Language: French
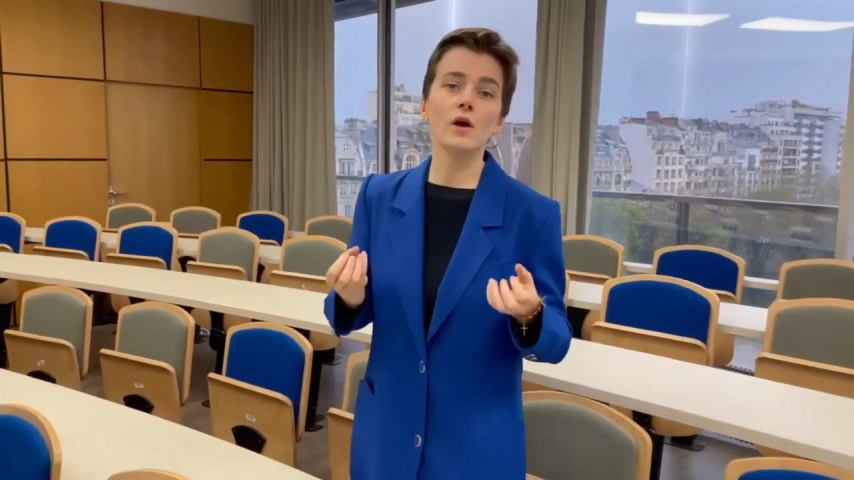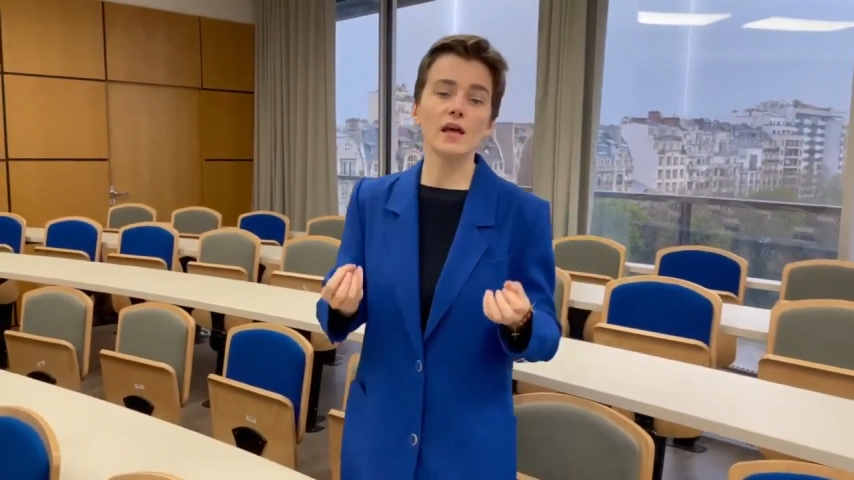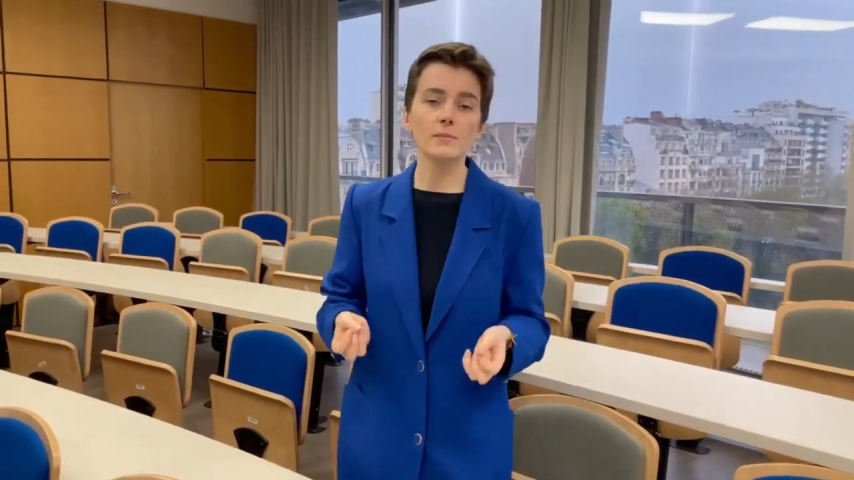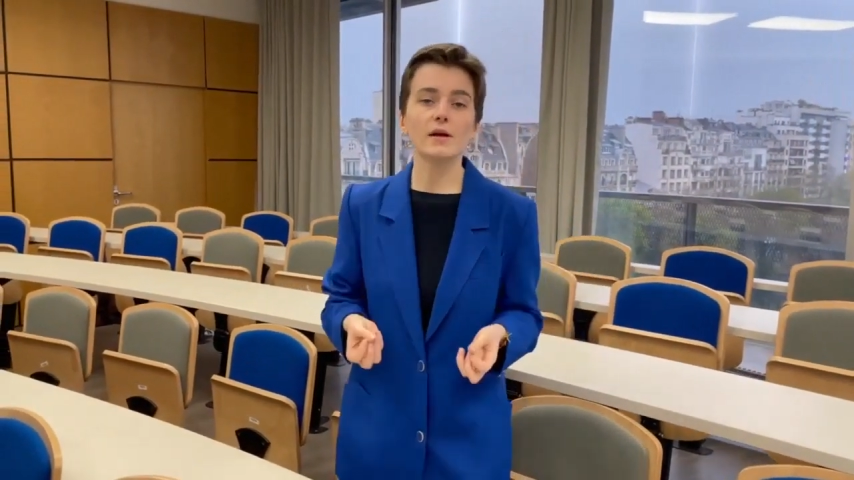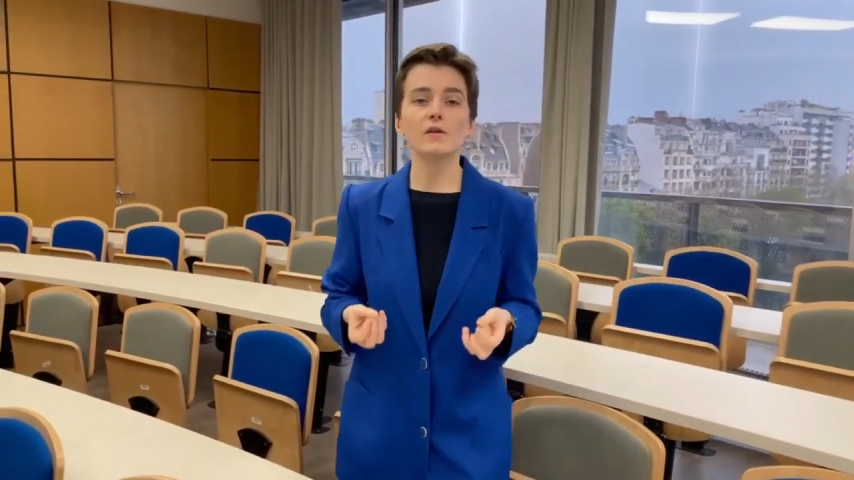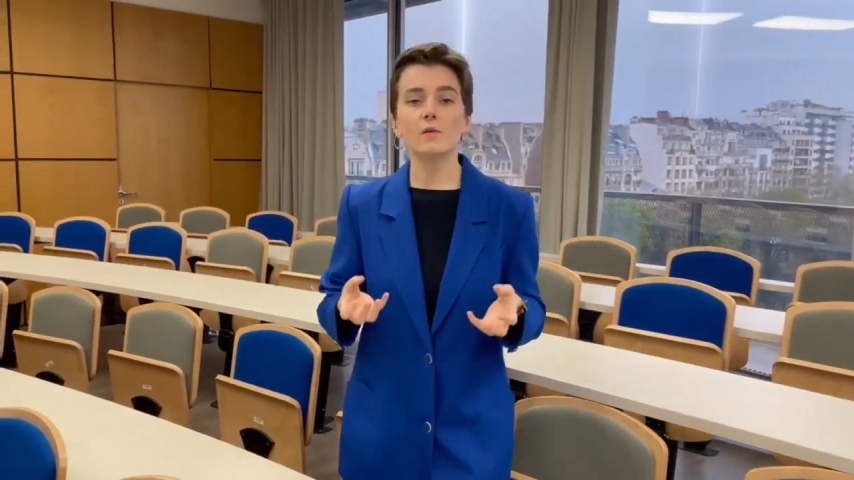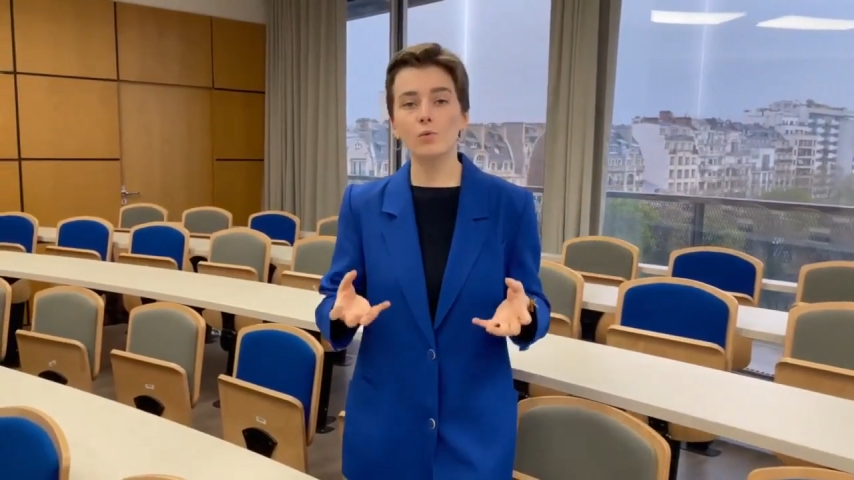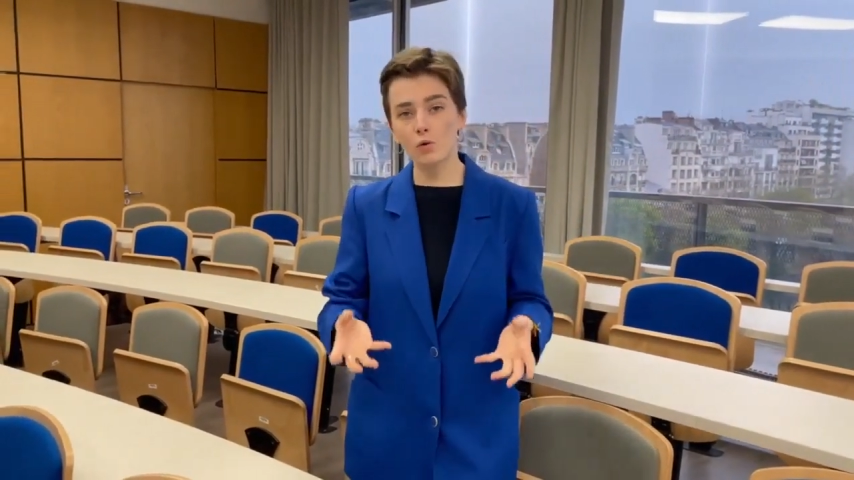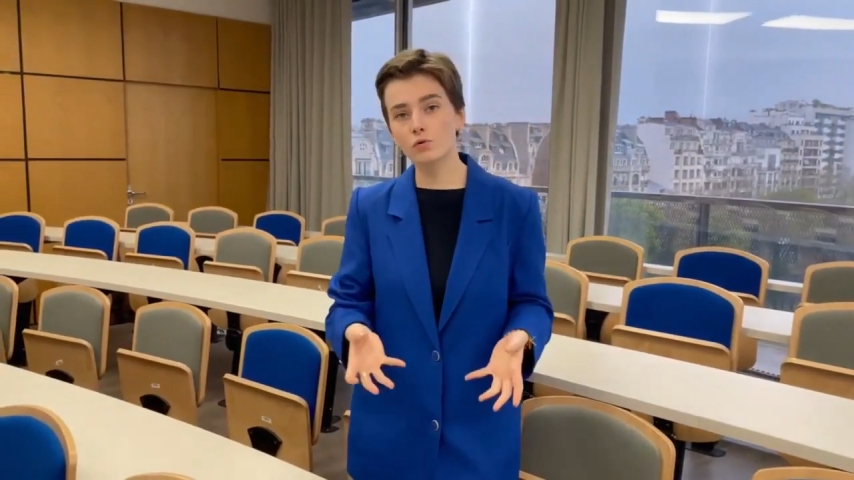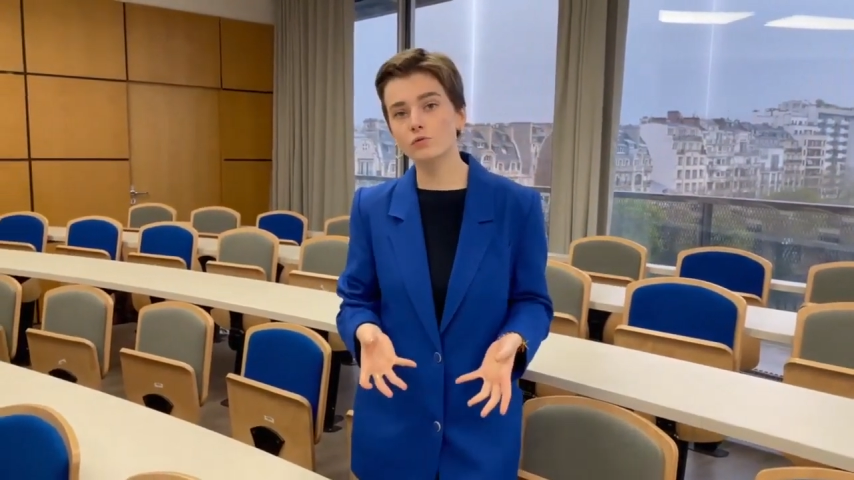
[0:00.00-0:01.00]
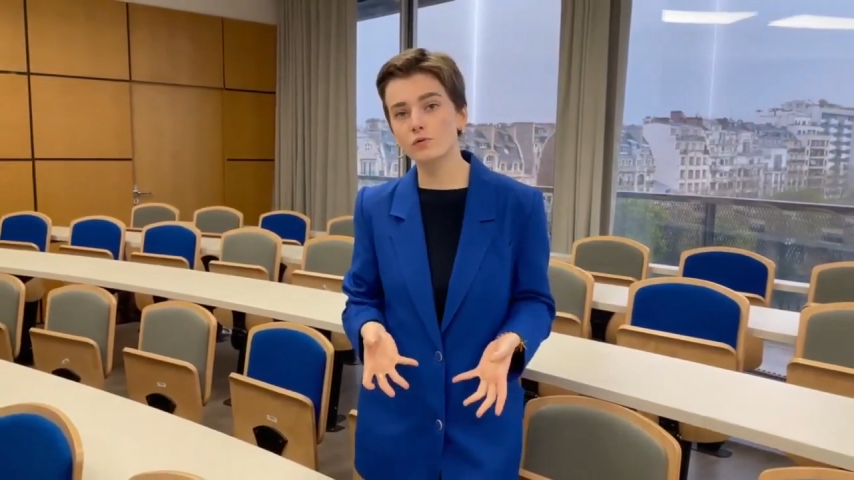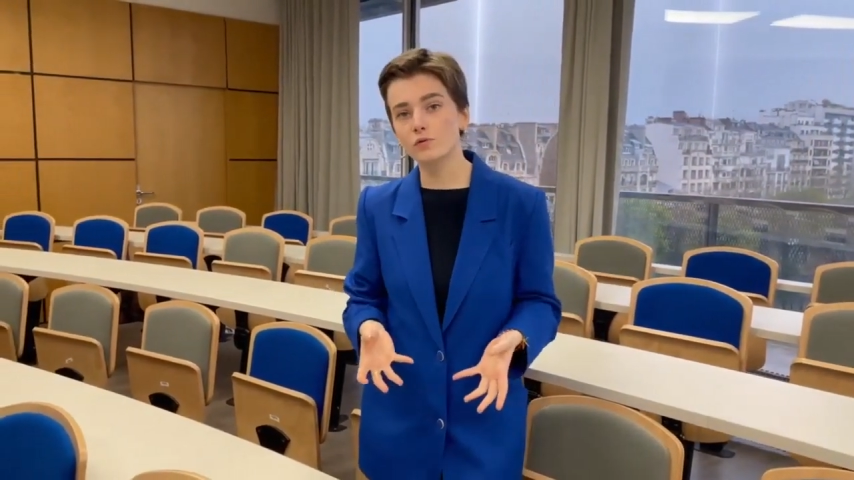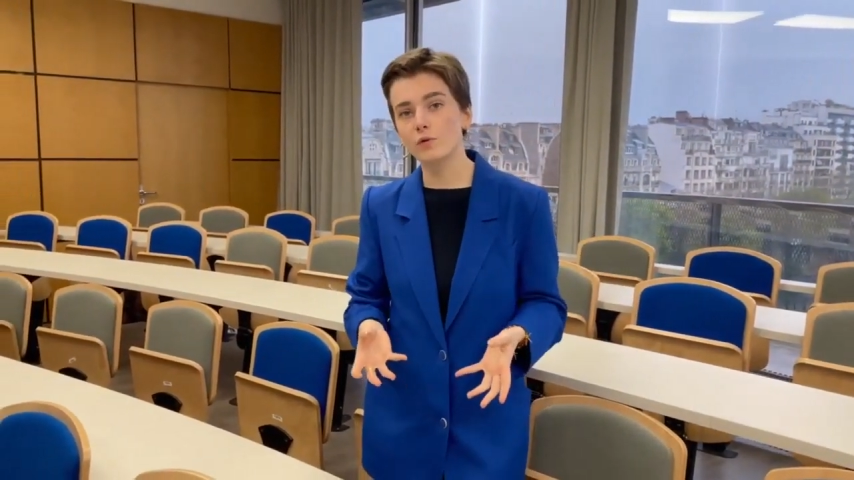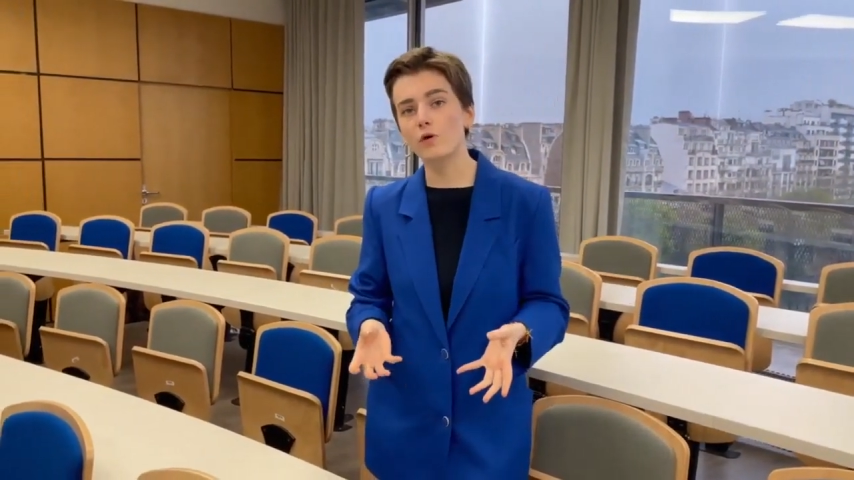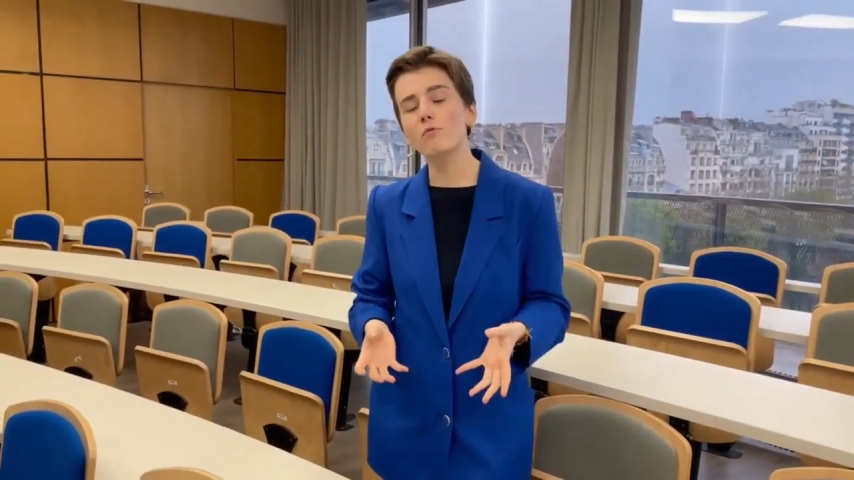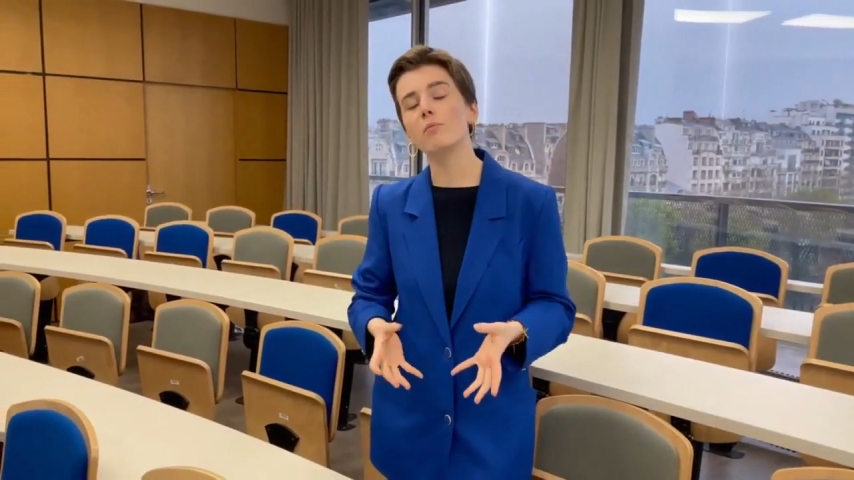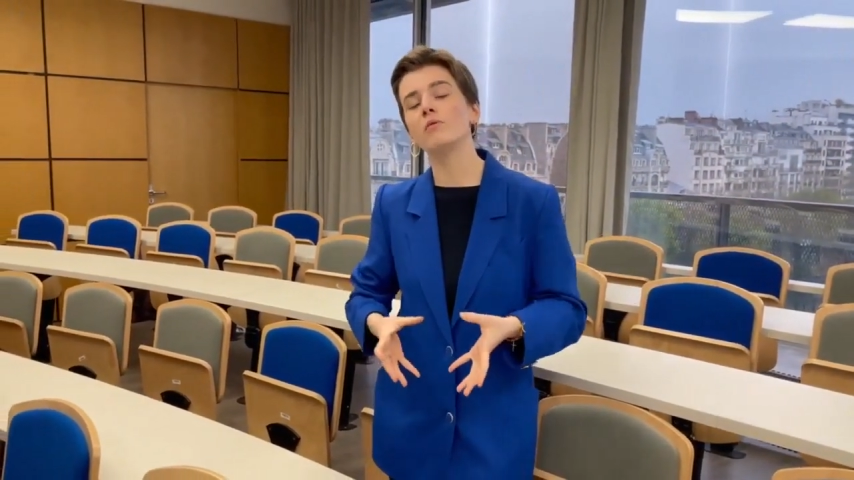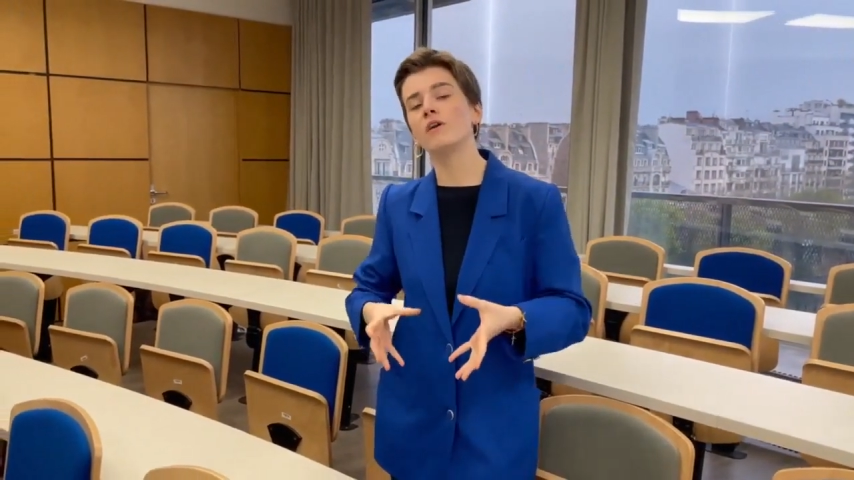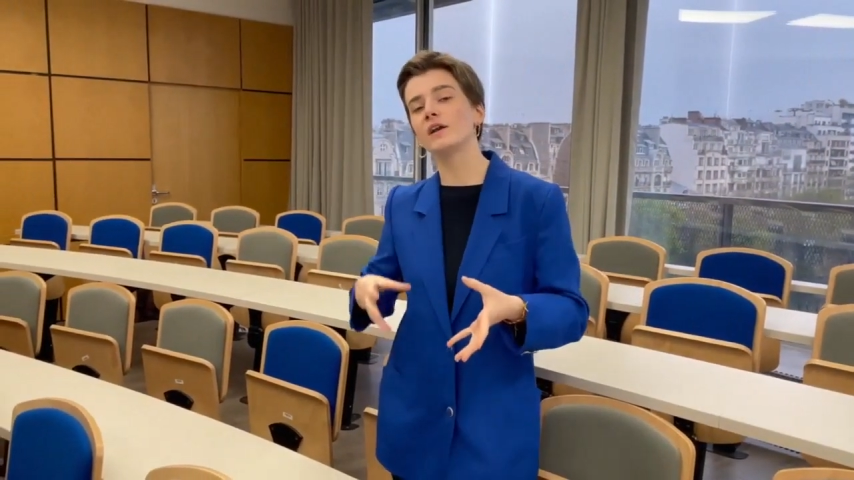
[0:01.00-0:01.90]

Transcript: émettre beaucoup de nouveaux euros pour pouvoir